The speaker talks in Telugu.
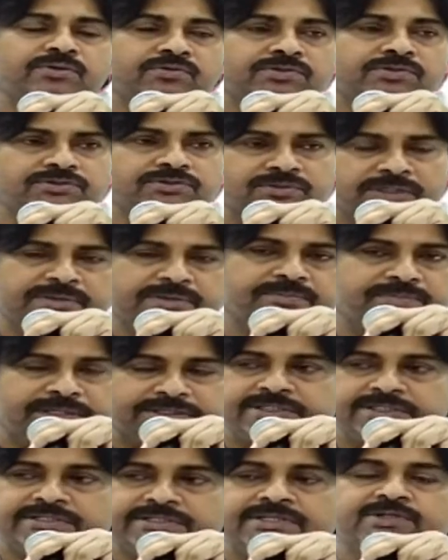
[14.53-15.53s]
కొంచెం నేను
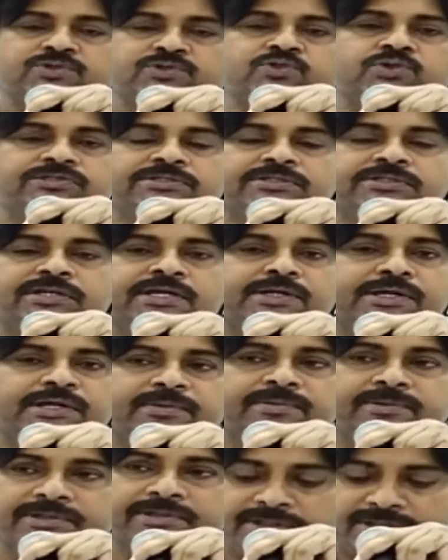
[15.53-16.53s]
ప్రత్యక్షంగా చూస్తుంటాను
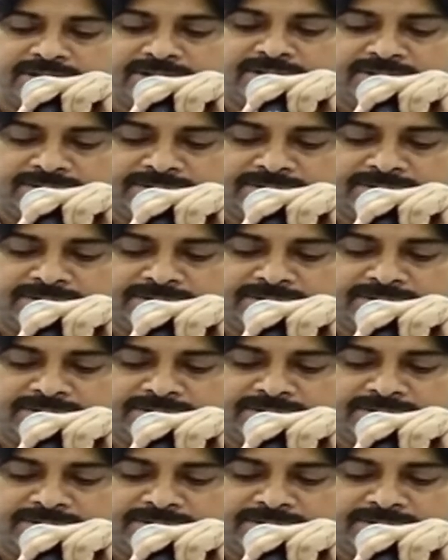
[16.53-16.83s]
కాబట్టి